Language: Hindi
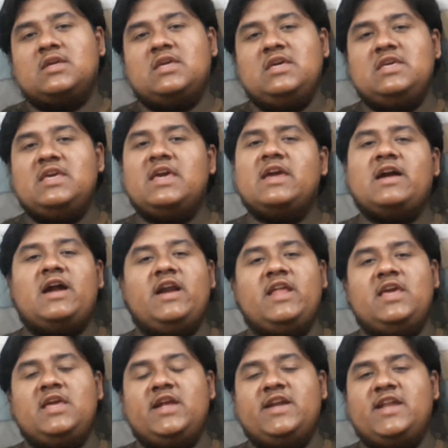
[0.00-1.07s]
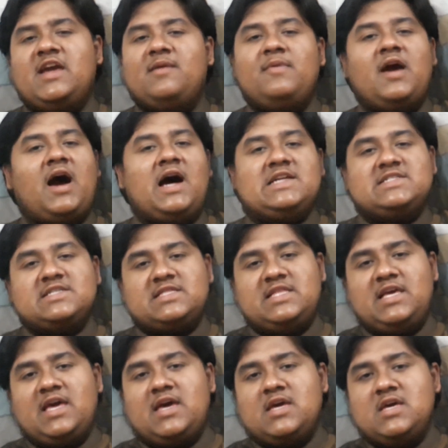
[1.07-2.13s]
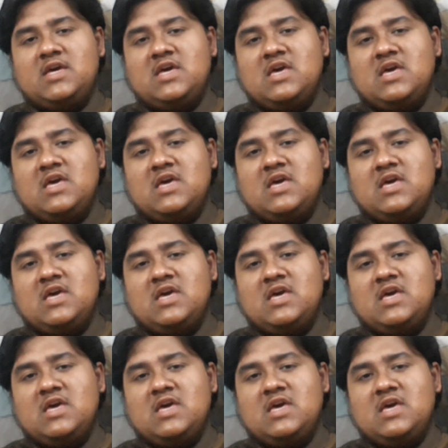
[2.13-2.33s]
कि ये गाड़ी इंडिया में आ सकती है